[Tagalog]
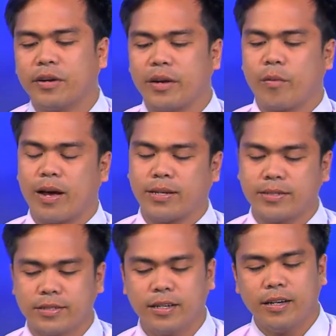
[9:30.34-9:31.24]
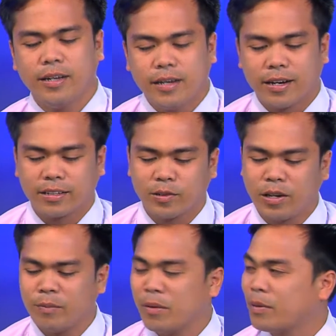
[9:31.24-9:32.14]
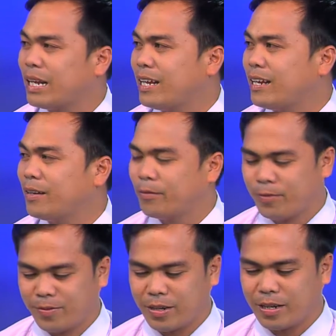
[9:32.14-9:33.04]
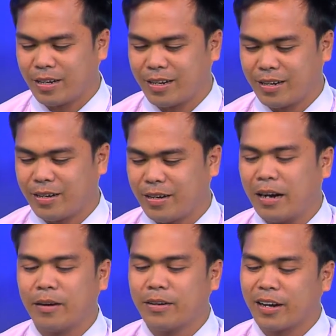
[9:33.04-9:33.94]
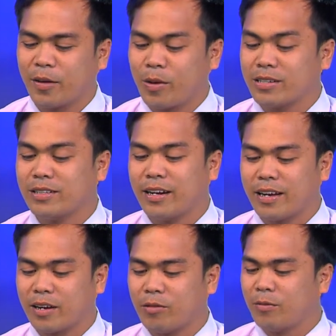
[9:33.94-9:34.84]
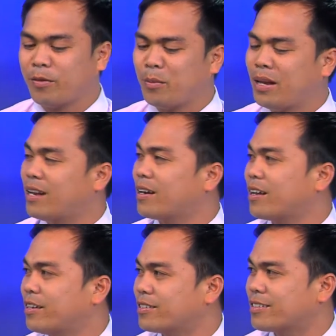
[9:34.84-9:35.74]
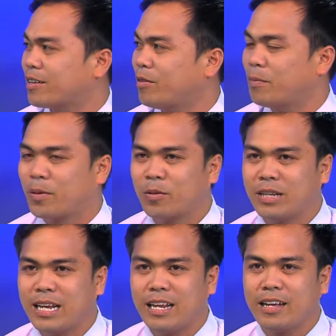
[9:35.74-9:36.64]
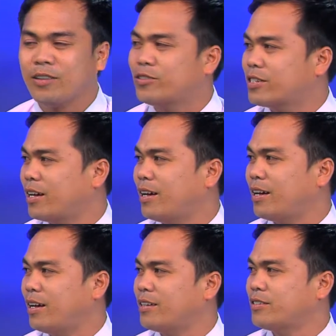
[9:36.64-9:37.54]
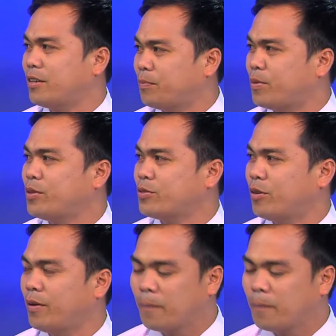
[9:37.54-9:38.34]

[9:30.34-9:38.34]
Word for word: request. Actually, ma'am, kining uh, nag-request diri karon Familiar kanya sa sakoa, pero dili gyud sa as a person.